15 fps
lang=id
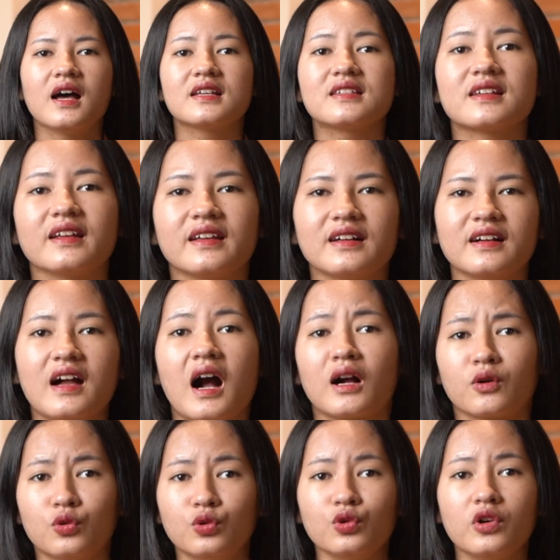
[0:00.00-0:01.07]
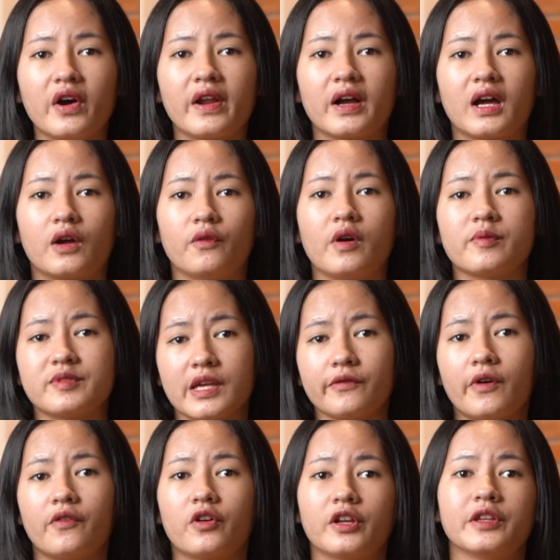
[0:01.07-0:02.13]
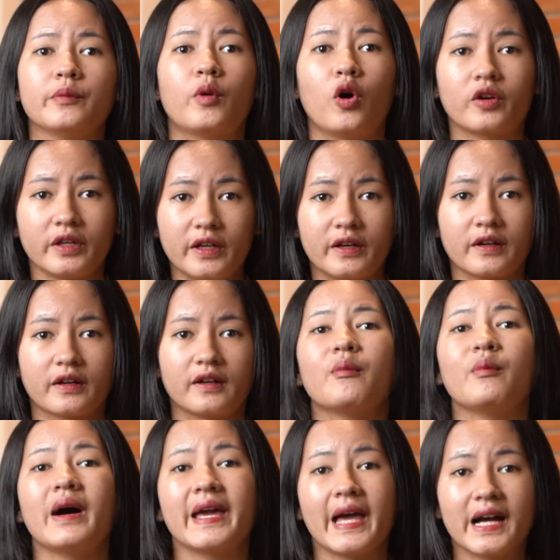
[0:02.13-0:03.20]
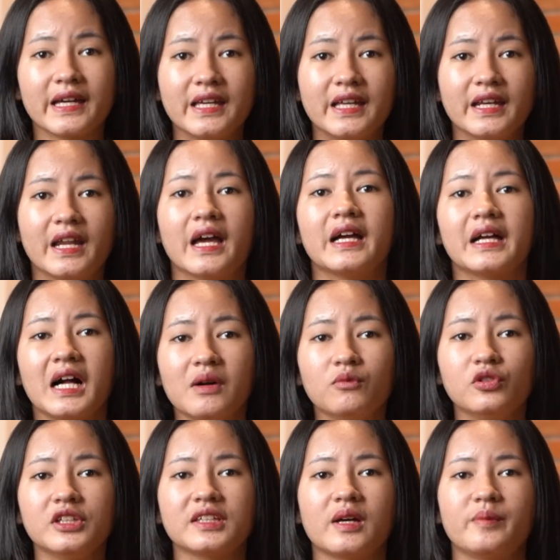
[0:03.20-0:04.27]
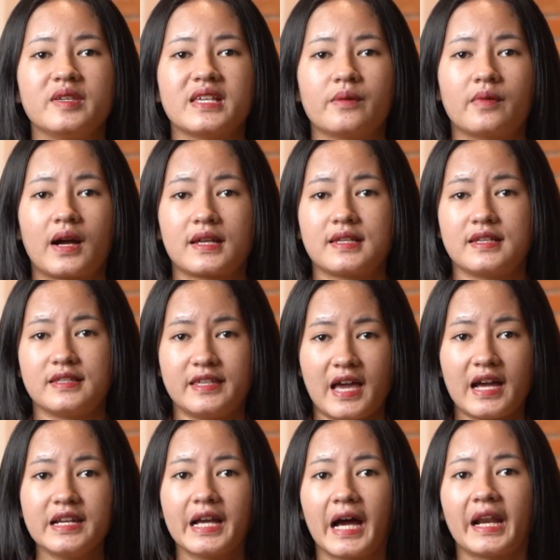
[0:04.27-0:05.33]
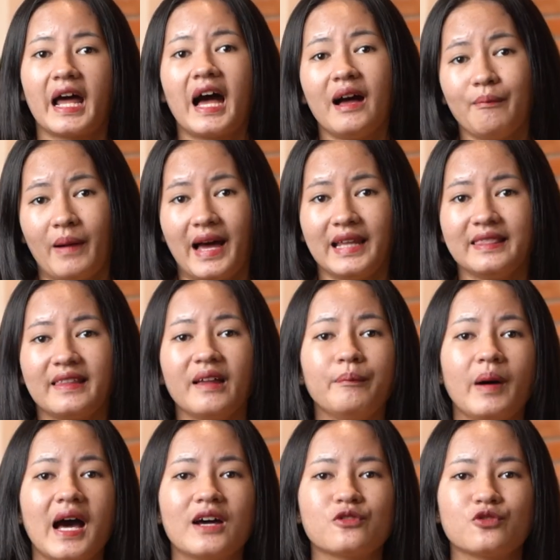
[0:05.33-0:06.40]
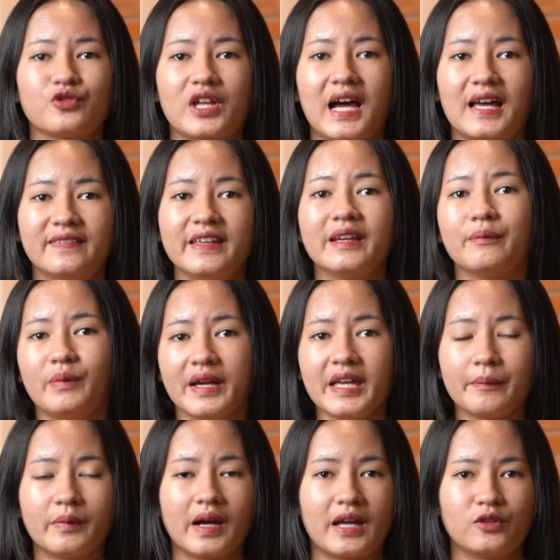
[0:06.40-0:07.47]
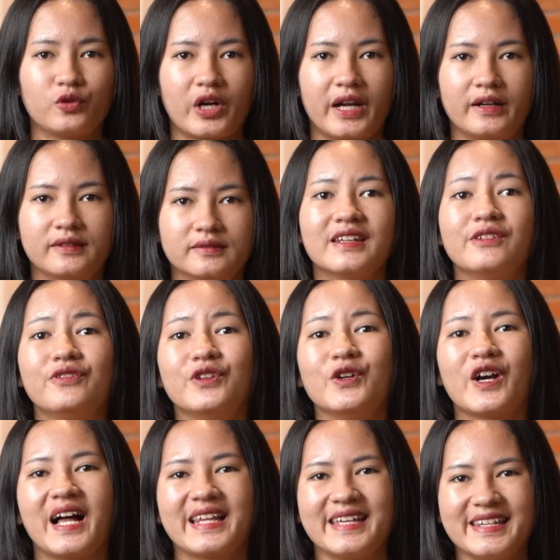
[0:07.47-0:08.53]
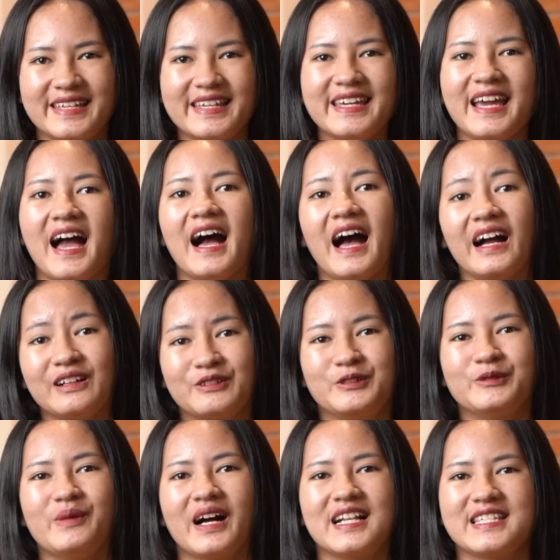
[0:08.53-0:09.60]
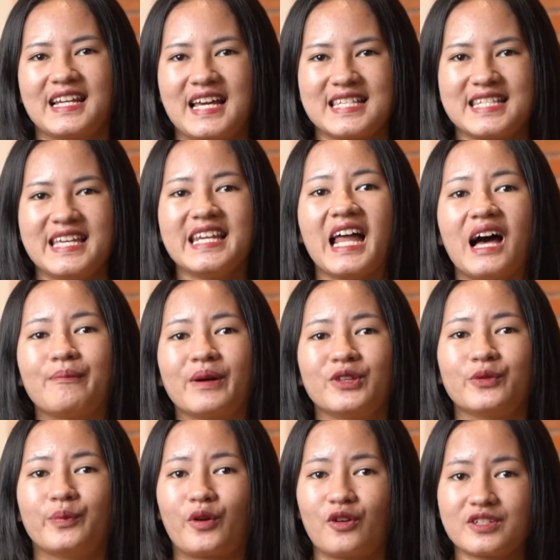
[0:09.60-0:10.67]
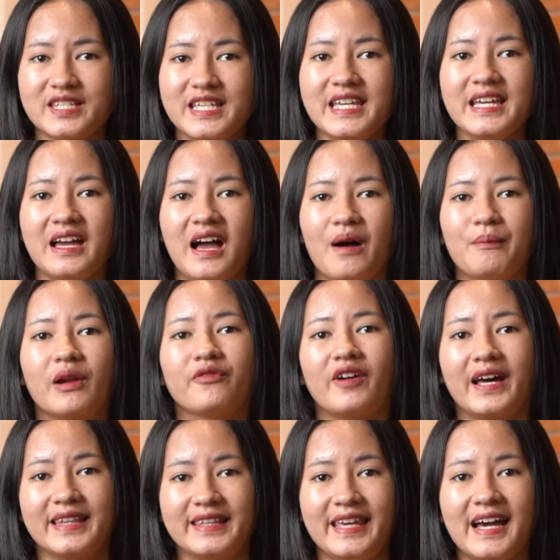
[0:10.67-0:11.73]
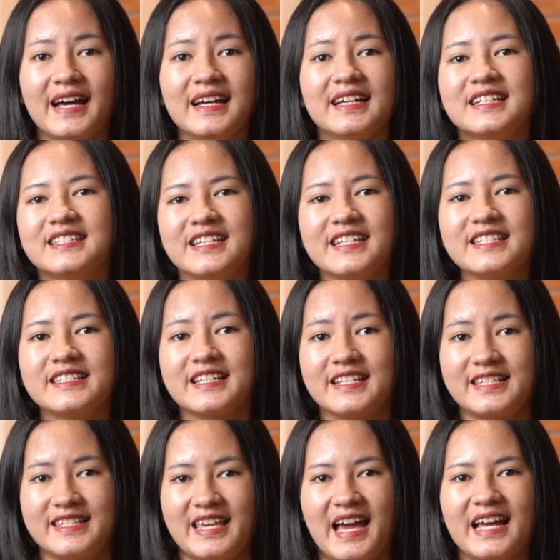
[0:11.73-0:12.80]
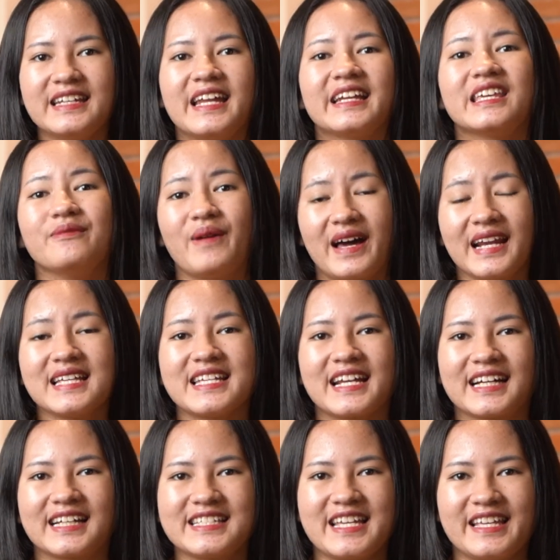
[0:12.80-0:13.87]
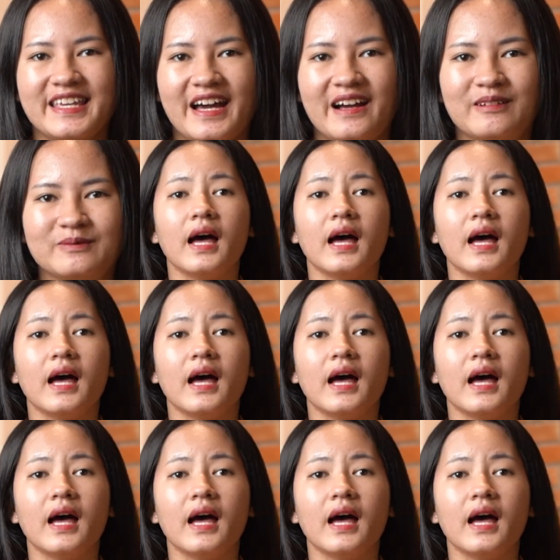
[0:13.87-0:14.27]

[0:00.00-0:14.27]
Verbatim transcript: Sering keganggu gara-gara website favorit diblokir? Bayangin, kamu tetap bisa mengaksesnya dengan aman tanpa harus utak-atik banyak pengaturan. Di video kali ini, aku bakal jelasin apa itu proxy, manfaatnya, jenis-jenisnya, dan gimana cara kerjanya.